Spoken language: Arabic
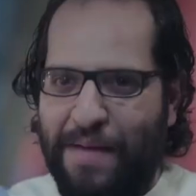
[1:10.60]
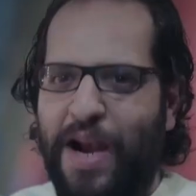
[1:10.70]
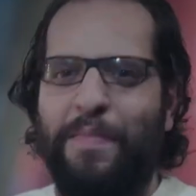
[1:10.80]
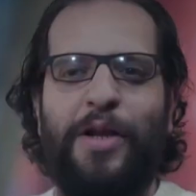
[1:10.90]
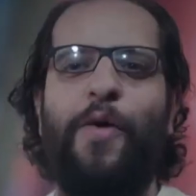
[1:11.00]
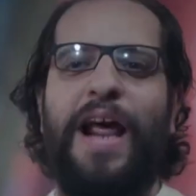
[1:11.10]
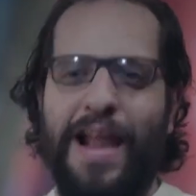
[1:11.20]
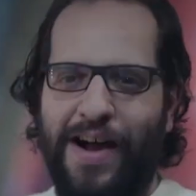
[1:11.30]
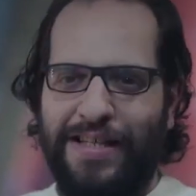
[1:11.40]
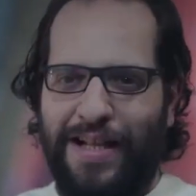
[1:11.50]
يعني ما انا بدور
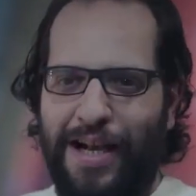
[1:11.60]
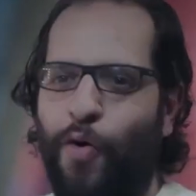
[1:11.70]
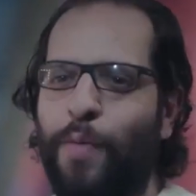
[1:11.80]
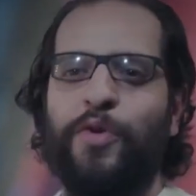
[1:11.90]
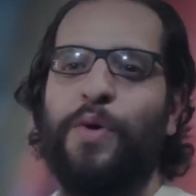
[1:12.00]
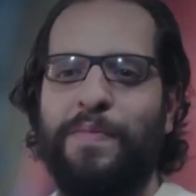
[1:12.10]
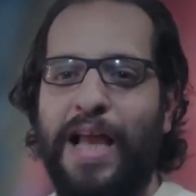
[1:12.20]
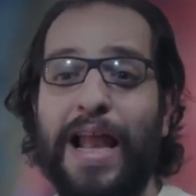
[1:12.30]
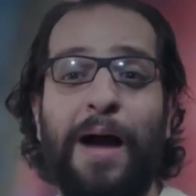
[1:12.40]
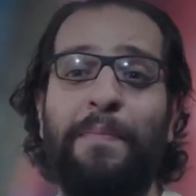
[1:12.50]
عليها اصلا لو قمت وجبتها لي